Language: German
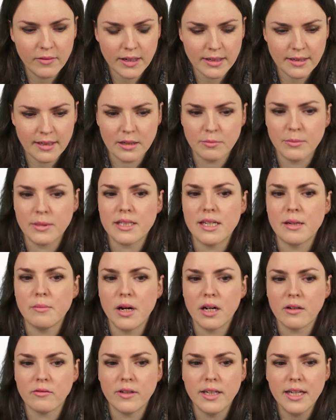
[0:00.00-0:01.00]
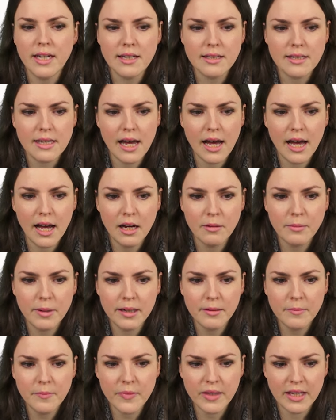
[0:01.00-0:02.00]
wir gesagt, mit der machen wir nichts.
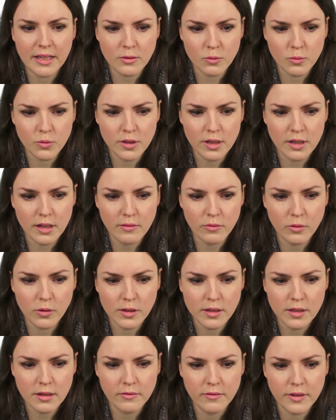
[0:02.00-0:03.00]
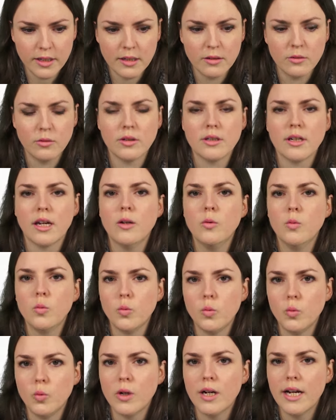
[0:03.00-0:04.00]
Aber das unter der Wurzel wird durch ein
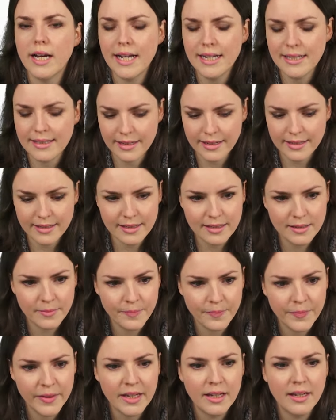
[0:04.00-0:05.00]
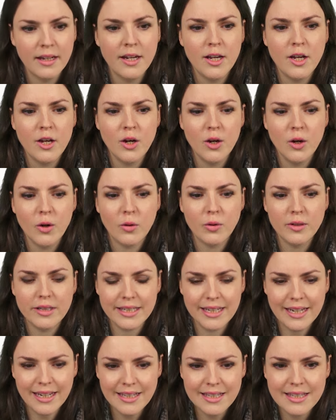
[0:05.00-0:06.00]
u ersetzt. Und
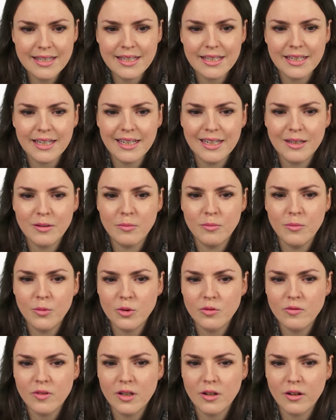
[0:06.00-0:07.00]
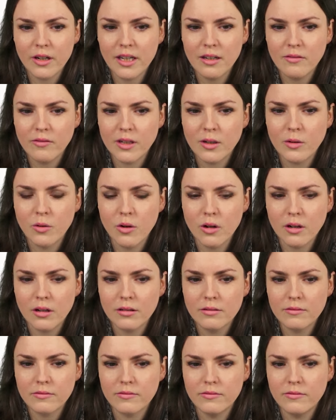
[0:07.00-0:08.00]
jetzt müssen wir noch irgendwie
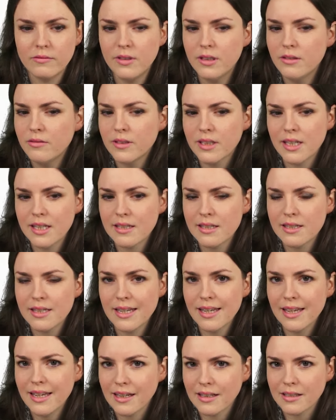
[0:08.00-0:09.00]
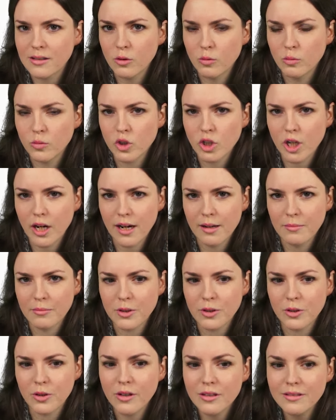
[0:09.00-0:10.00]
gucken, wie wir das dx
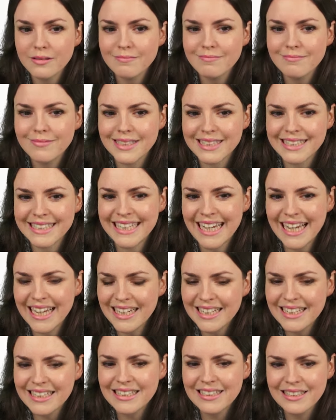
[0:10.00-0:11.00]
umschreiben können, denn